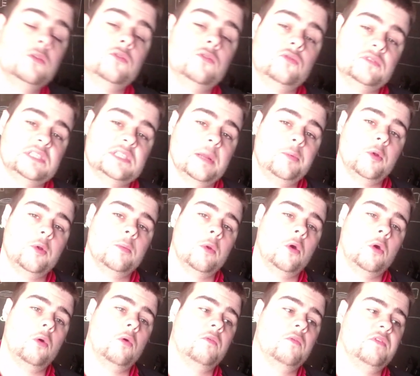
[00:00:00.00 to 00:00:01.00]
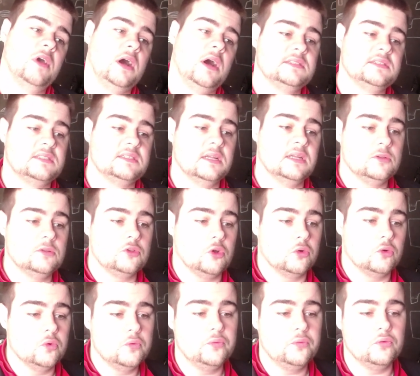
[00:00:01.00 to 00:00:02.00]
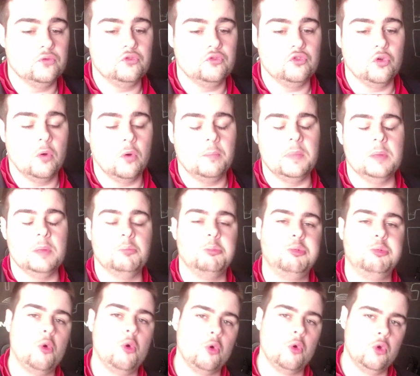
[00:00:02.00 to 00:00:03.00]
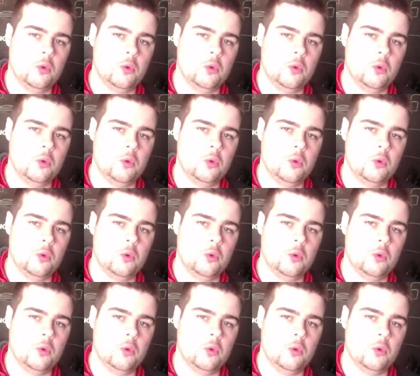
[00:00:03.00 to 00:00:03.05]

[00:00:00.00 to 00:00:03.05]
Tout simplement, on verra ça dans le futur, mais pour le